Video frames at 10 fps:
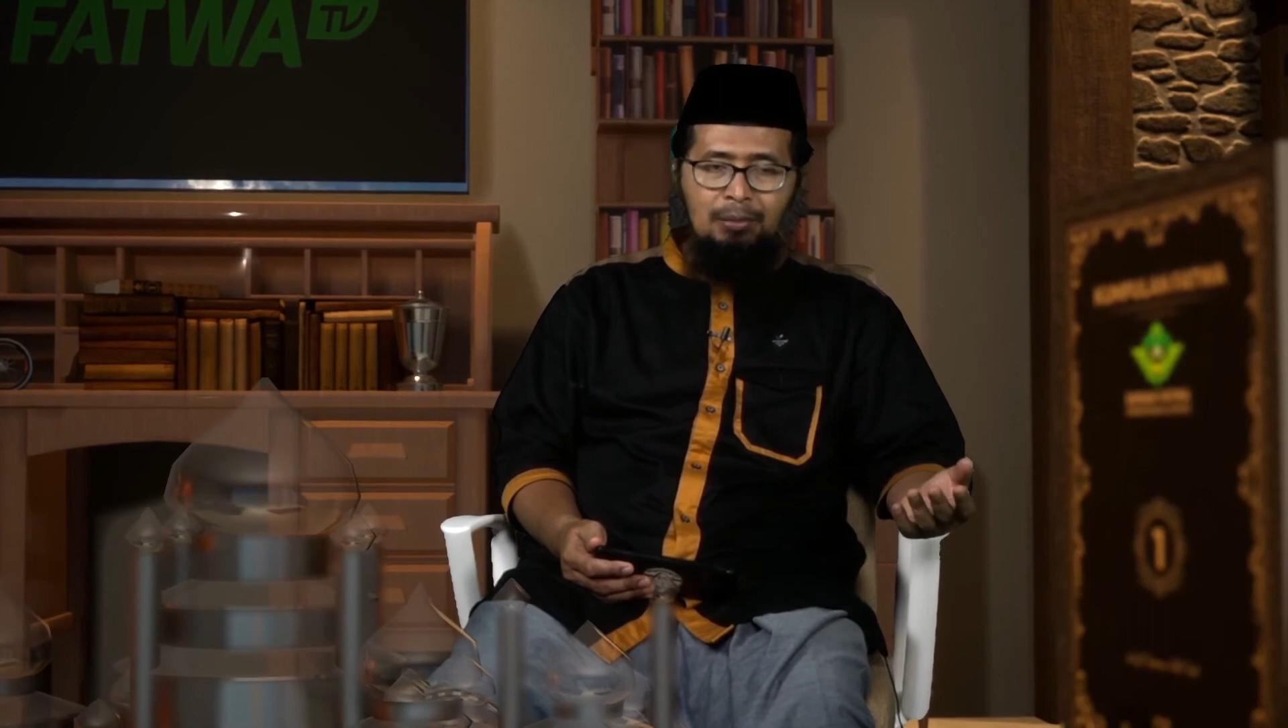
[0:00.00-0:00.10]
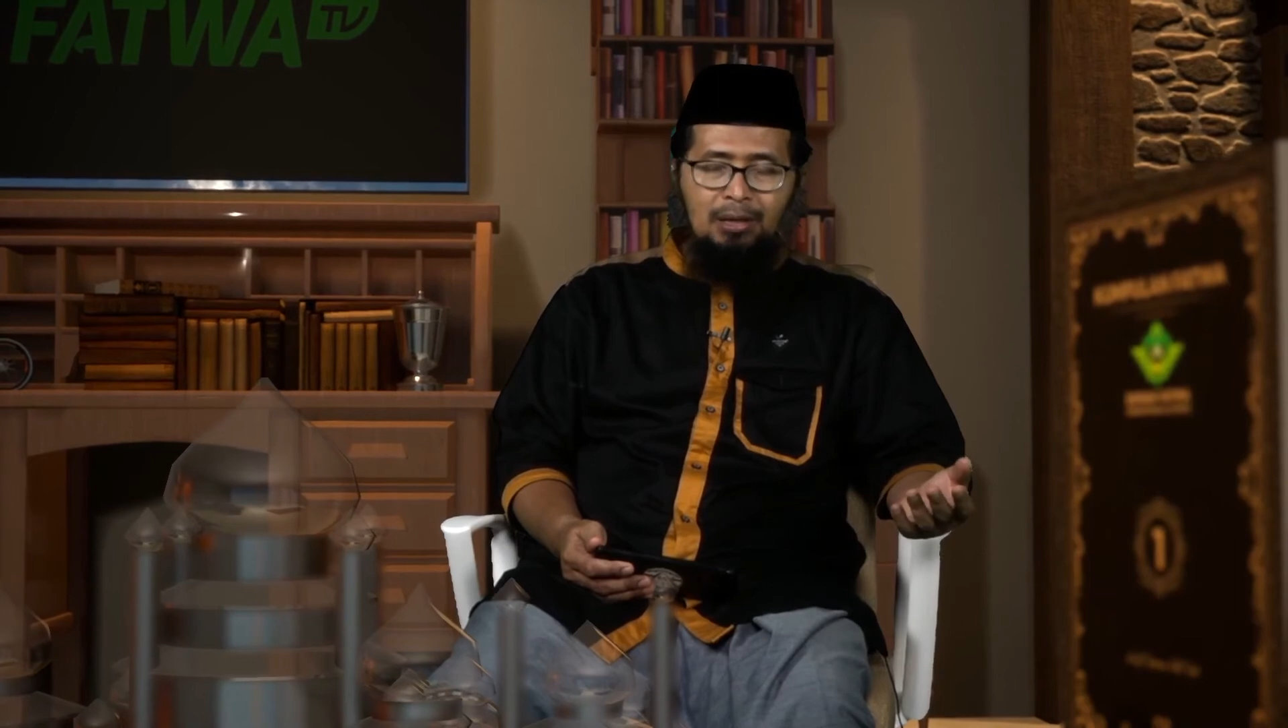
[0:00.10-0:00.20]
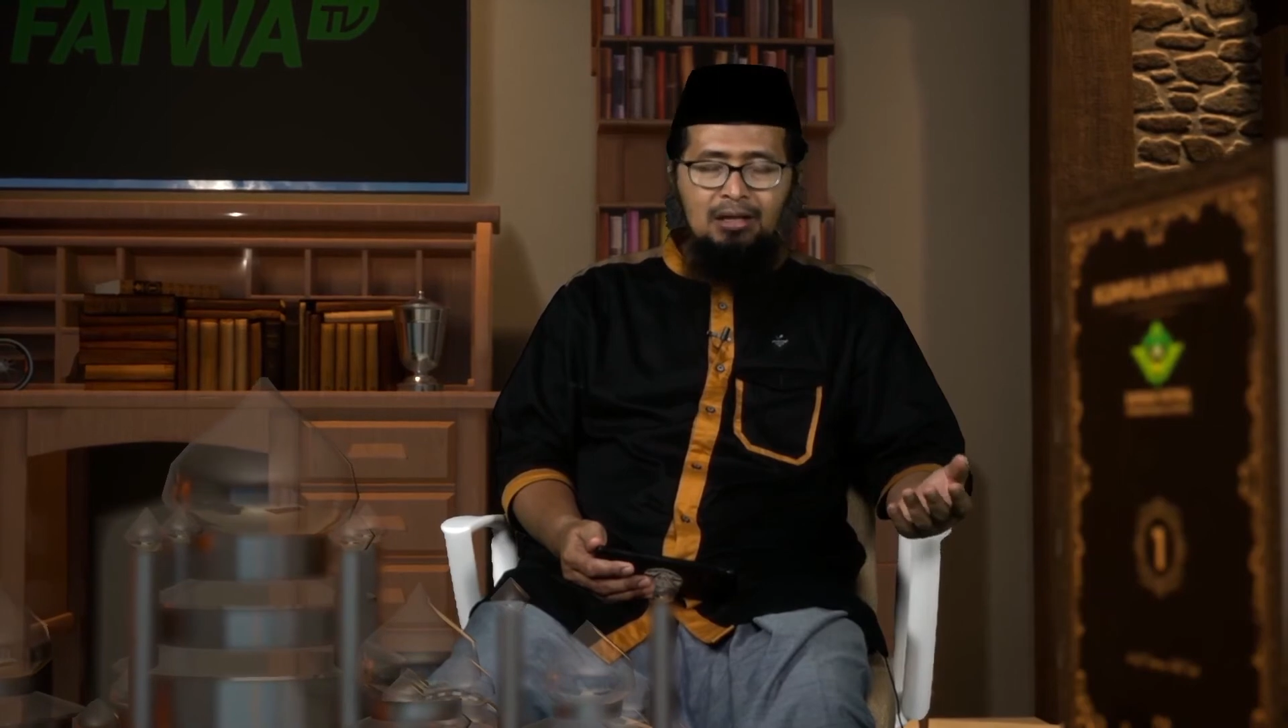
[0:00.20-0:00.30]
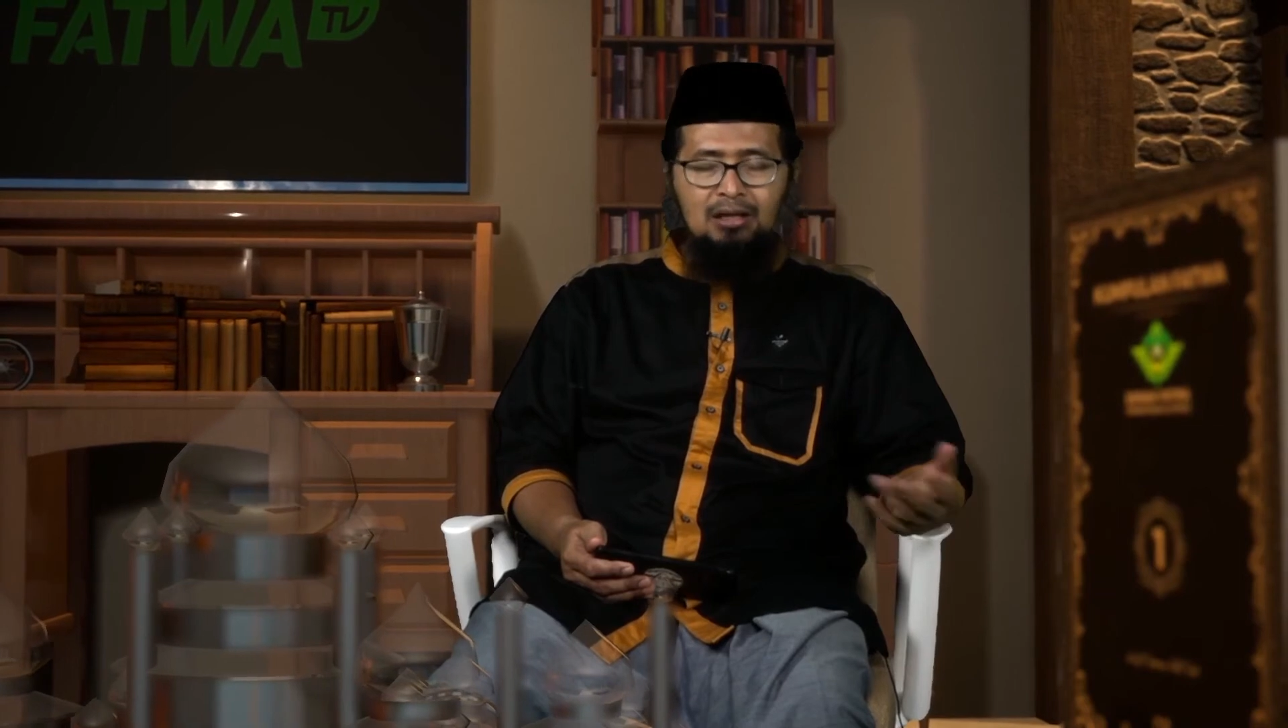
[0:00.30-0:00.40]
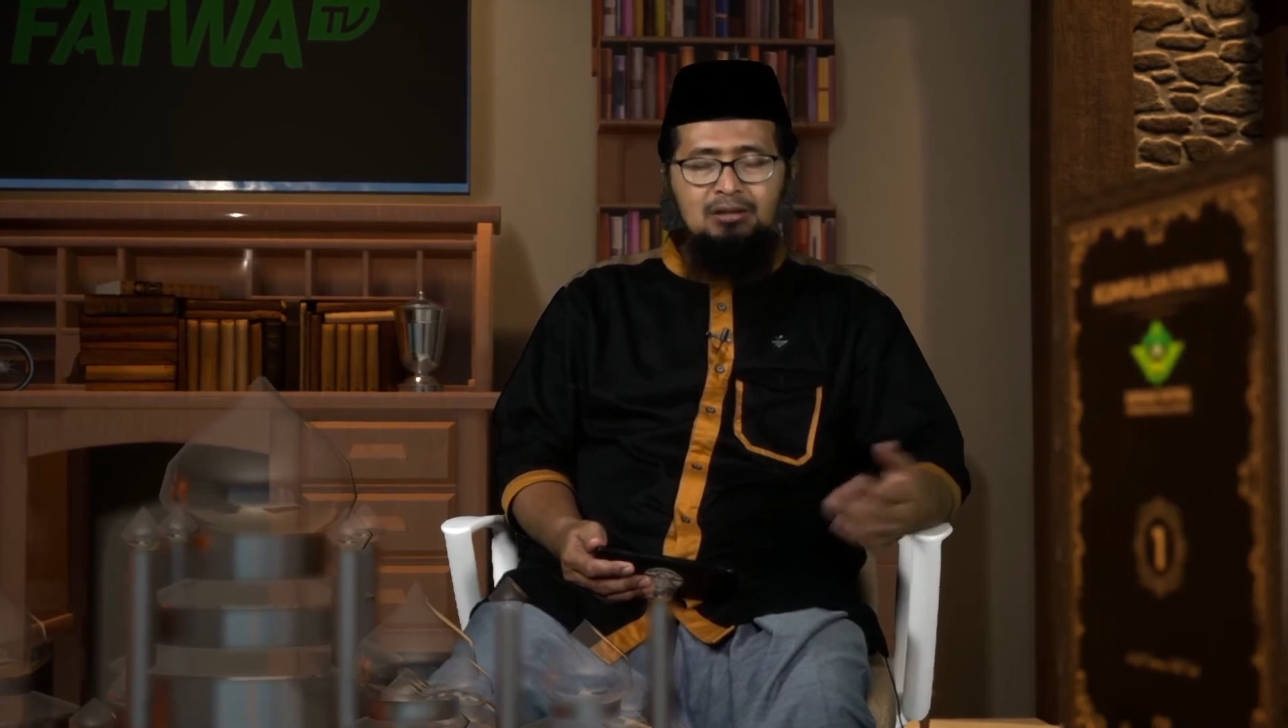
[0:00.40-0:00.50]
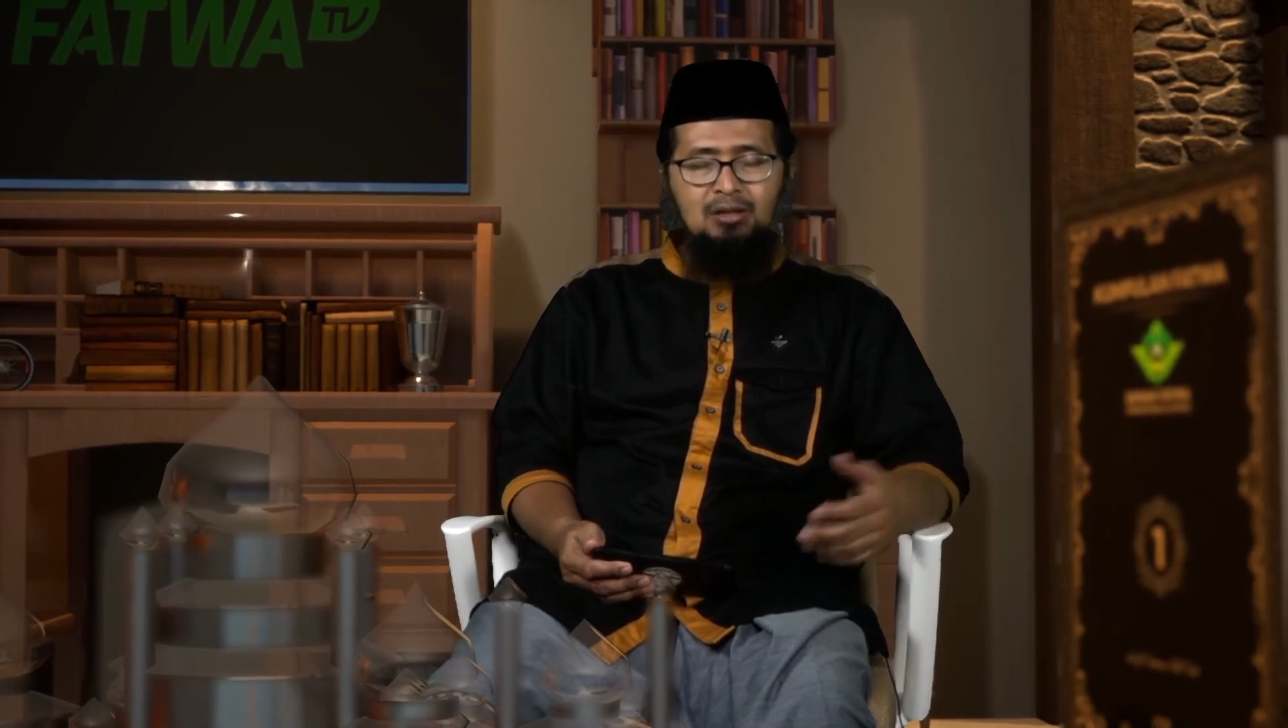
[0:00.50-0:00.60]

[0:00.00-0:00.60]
barang dengan